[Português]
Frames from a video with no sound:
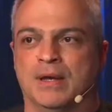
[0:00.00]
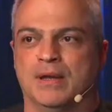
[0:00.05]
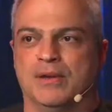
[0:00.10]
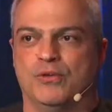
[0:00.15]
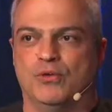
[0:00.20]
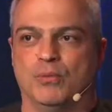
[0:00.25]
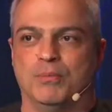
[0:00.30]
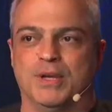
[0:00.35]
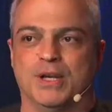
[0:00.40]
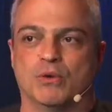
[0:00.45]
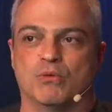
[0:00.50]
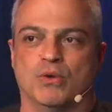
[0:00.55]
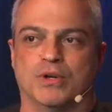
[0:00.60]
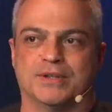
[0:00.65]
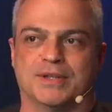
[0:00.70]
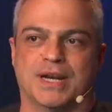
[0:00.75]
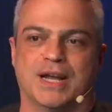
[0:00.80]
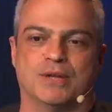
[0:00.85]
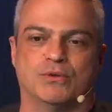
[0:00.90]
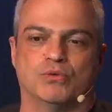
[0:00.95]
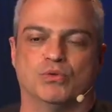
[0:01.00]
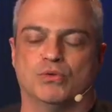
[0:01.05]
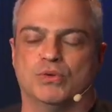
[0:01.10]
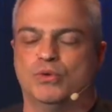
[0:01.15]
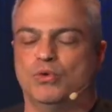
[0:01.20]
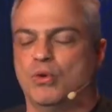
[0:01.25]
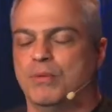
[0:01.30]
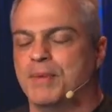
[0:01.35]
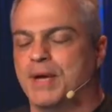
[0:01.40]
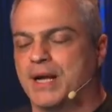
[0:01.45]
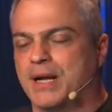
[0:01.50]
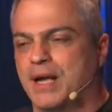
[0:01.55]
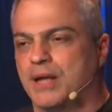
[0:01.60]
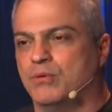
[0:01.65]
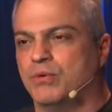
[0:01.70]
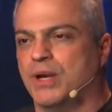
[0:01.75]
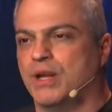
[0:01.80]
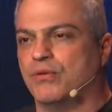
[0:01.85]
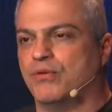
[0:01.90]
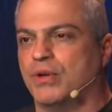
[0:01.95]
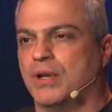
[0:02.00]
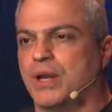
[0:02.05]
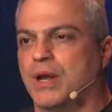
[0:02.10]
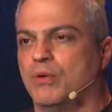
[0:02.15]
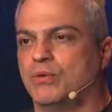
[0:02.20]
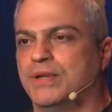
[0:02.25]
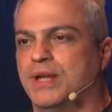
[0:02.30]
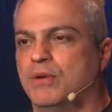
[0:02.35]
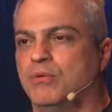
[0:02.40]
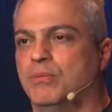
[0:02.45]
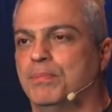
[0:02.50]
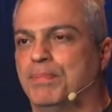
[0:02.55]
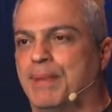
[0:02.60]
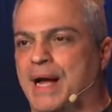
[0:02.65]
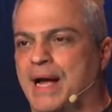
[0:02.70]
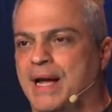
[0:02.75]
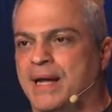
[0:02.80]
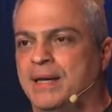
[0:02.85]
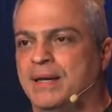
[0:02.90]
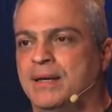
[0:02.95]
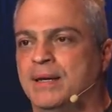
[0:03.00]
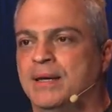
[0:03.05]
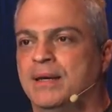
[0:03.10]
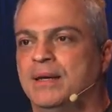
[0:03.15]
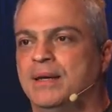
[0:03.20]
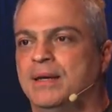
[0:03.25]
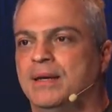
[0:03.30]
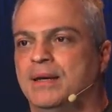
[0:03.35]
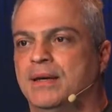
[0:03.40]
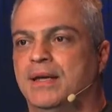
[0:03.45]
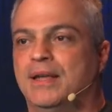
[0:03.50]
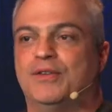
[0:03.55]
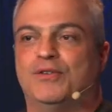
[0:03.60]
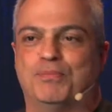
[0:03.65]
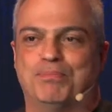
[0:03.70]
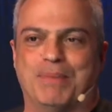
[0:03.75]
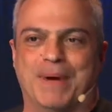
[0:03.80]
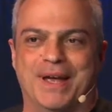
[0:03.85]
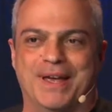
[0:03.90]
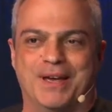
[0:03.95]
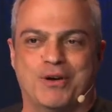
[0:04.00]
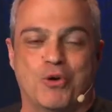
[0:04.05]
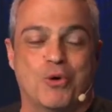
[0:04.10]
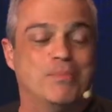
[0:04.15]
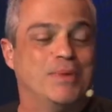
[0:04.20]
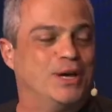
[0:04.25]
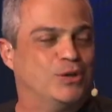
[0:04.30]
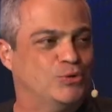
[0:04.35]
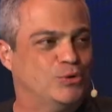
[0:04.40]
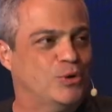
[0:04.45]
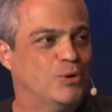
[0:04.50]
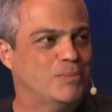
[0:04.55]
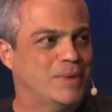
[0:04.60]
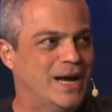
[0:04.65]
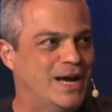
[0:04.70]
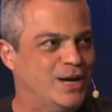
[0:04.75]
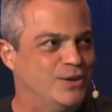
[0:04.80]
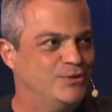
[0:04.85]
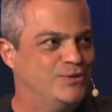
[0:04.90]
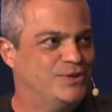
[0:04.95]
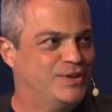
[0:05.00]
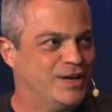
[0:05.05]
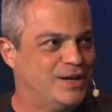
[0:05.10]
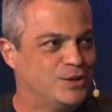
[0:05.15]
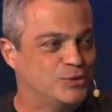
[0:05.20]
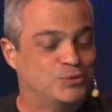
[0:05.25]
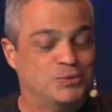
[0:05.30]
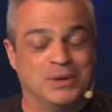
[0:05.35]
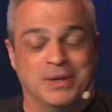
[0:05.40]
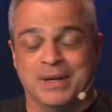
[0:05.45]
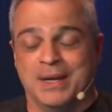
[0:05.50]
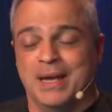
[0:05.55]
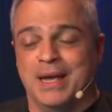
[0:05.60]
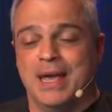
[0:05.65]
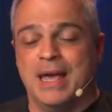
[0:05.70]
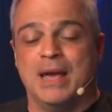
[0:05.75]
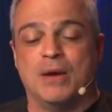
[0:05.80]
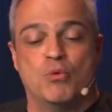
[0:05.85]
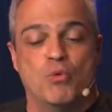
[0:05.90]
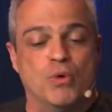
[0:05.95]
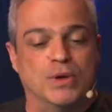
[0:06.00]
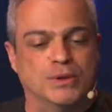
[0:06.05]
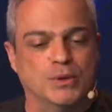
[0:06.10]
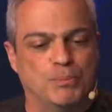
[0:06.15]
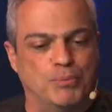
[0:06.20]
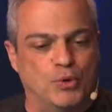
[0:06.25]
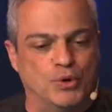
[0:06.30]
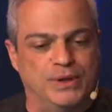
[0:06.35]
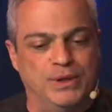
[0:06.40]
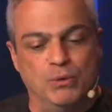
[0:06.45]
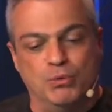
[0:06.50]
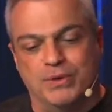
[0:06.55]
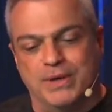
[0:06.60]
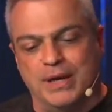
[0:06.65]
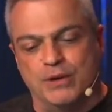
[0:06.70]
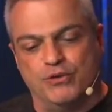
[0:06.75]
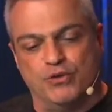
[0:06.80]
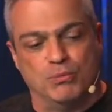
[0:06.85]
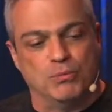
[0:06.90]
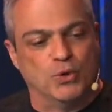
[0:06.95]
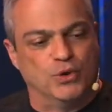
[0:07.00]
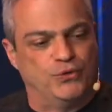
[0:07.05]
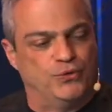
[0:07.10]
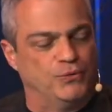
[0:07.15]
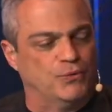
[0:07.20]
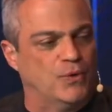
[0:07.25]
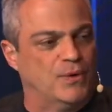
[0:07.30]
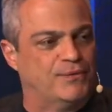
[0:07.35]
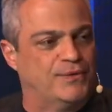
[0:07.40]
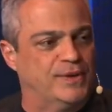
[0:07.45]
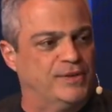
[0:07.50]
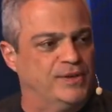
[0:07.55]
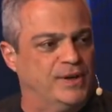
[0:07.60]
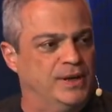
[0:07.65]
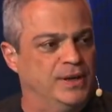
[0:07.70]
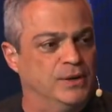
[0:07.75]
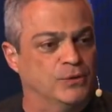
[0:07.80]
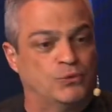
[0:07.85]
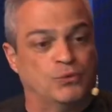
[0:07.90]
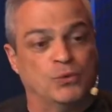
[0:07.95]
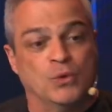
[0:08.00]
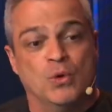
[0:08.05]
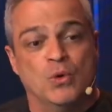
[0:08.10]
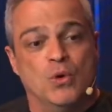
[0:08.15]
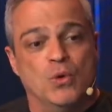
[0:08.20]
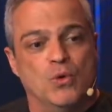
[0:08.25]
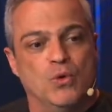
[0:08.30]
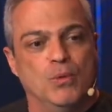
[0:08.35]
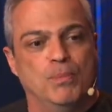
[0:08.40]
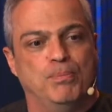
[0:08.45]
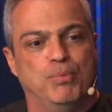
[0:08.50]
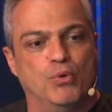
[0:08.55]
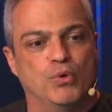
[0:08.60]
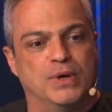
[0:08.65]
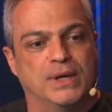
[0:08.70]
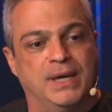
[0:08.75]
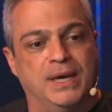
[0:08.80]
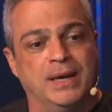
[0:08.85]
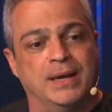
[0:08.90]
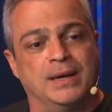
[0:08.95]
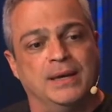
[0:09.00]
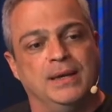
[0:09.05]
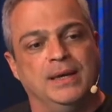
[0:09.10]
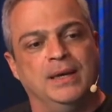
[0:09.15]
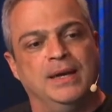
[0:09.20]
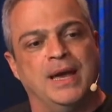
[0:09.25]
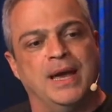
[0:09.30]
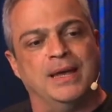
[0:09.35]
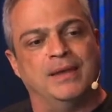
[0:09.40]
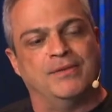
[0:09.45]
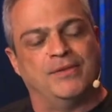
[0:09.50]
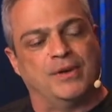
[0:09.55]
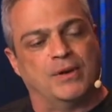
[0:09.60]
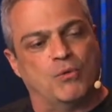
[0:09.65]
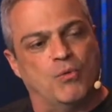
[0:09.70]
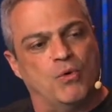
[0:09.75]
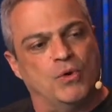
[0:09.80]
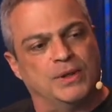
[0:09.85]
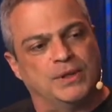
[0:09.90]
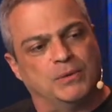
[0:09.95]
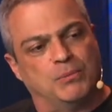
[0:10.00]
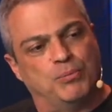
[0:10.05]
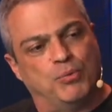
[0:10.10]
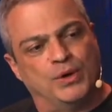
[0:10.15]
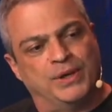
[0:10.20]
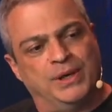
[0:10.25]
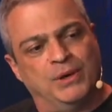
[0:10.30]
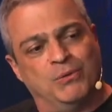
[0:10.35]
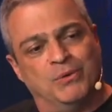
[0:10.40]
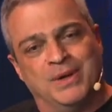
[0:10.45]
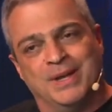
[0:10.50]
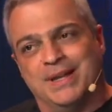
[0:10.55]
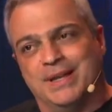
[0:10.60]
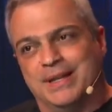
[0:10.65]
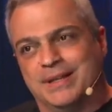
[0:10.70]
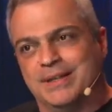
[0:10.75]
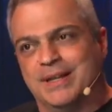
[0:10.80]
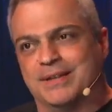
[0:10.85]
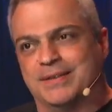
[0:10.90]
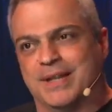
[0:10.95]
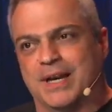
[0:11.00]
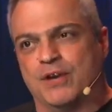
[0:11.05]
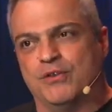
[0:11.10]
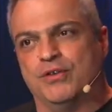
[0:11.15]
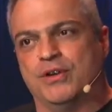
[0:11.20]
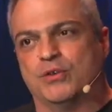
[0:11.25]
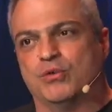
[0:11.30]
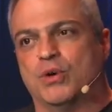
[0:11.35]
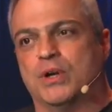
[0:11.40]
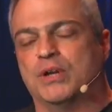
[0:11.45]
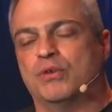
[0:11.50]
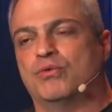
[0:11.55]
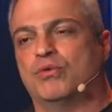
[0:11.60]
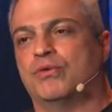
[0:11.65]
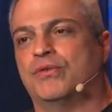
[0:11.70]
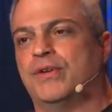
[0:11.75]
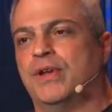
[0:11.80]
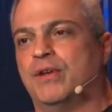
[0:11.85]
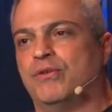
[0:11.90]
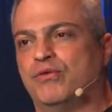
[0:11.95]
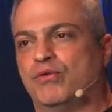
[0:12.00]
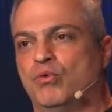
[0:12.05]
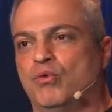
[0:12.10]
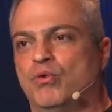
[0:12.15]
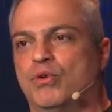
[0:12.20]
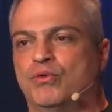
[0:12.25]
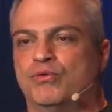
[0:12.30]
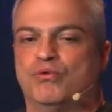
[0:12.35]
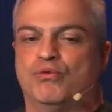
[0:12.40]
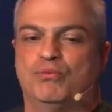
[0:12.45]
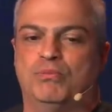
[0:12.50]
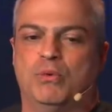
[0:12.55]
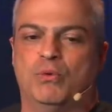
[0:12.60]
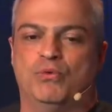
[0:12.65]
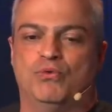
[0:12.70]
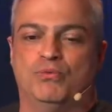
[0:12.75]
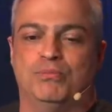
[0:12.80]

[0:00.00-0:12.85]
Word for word: se o mini contrato no mercado nacional tem um pai, esse pai é Roberto Lombardo, certo? E conta um pouquinho o que, que te motivou a fazer isso, o porquê, e aí se conta um pouquinho da trajetória de sucesso que hoje os, os